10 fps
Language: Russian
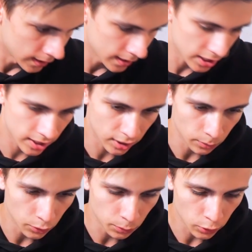значит, этим
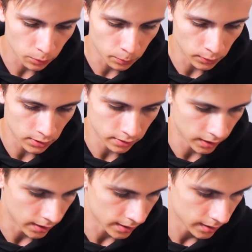ноутбуком
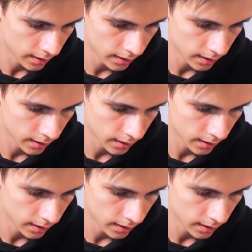пользовались.